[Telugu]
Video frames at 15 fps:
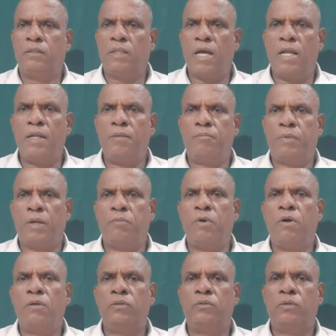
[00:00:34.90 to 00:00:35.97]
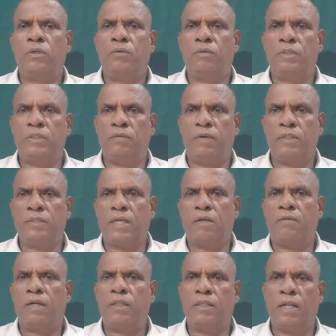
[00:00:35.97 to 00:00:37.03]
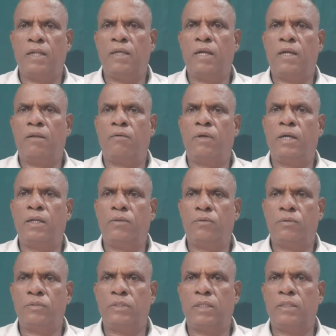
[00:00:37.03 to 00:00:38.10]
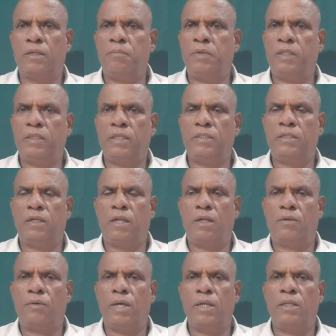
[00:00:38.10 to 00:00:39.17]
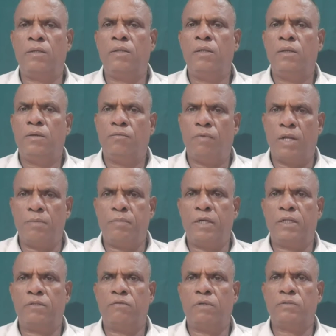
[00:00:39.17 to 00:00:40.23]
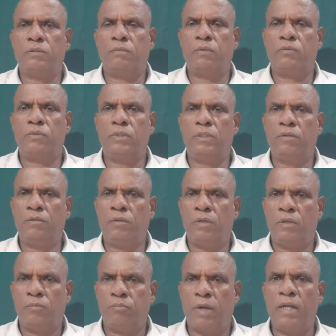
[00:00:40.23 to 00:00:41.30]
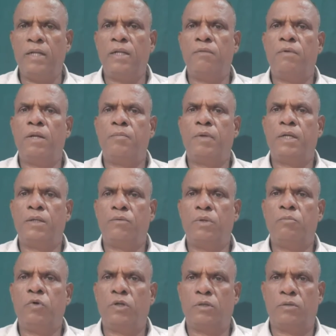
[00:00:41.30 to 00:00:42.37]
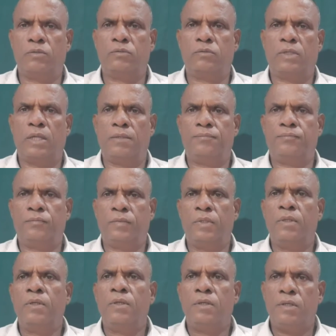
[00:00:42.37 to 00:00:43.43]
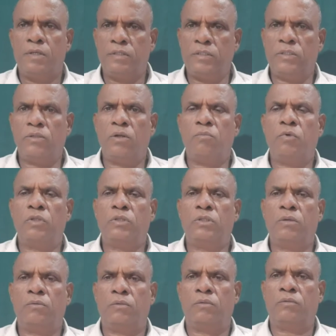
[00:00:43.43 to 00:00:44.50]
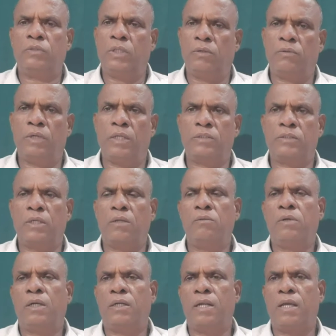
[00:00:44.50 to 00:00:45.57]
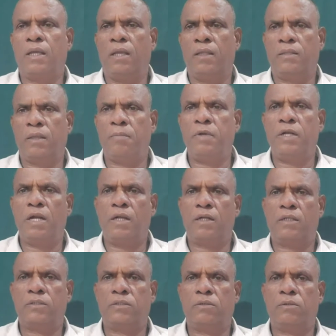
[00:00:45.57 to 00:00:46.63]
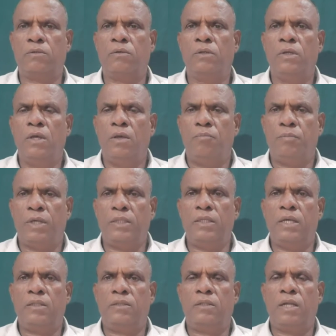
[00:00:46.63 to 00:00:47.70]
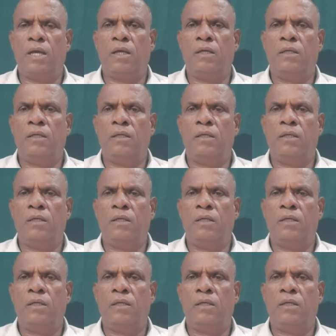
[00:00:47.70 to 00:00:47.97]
దాని ప్రభావంతోనే వచ్చే వర్షాల వల్ల తెలంగాణలో కానీ కోస్తాంధ్ర మిగతా జిల్లాలో కానీ వరి పంట ధ్వంసం అవుతుంది పండిన వరి పంట కూడా మొలకలు వస్తున్నాయి ఈ స్థితిలో మొత్తం తెలుగు రాష్ట్రాలు అట్లాగే తమిళనాడు రాష్ట్రంలో పెద్ద ఎత్తున